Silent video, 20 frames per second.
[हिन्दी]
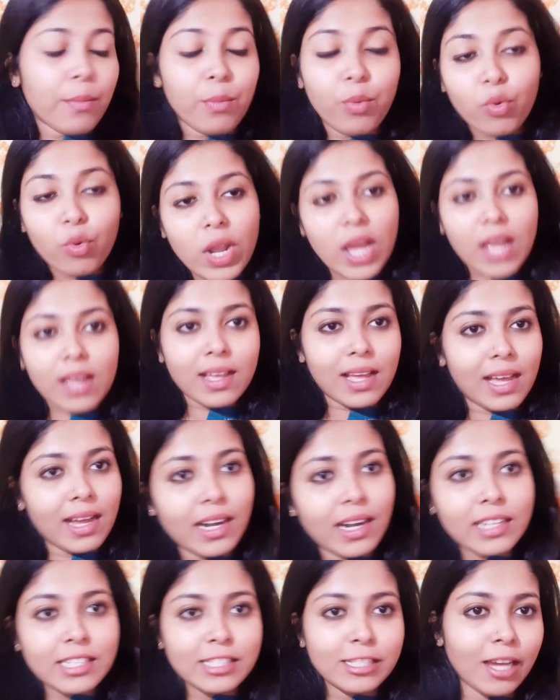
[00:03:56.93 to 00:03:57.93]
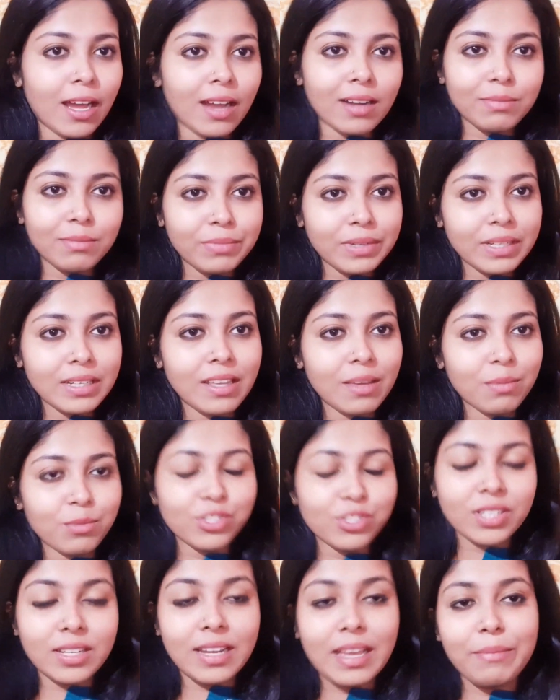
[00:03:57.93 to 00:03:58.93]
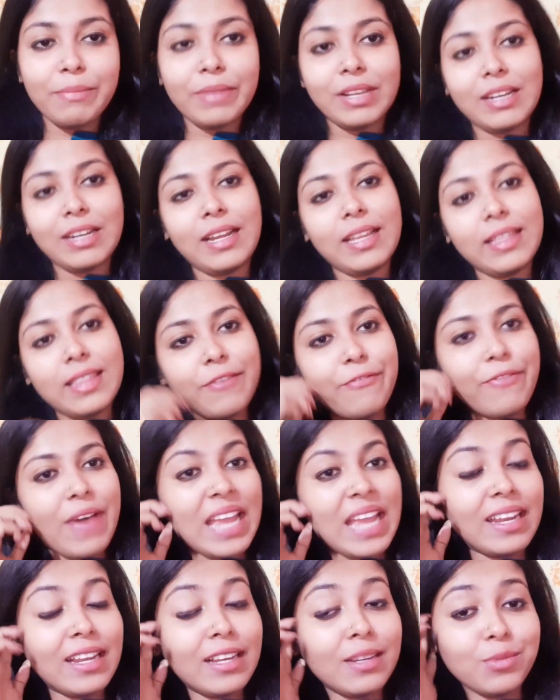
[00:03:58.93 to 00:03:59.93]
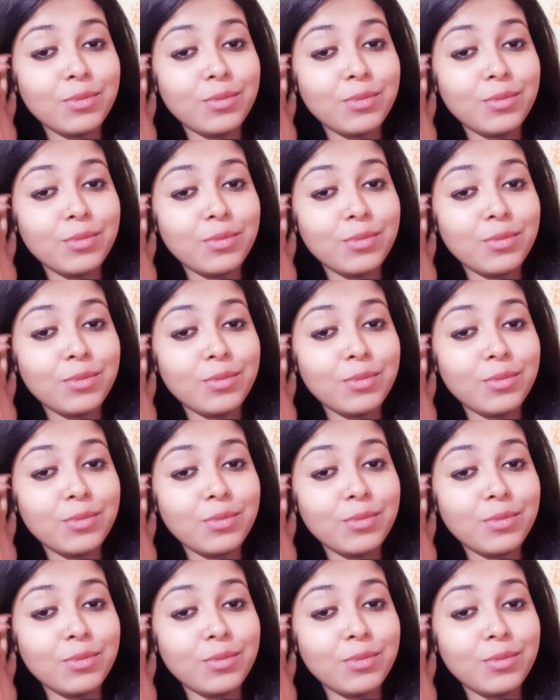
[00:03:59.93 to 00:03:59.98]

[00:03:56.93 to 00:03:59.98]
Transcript: पूरा घर छानबीन की मुझे नहीं मिल रही थी फाइनली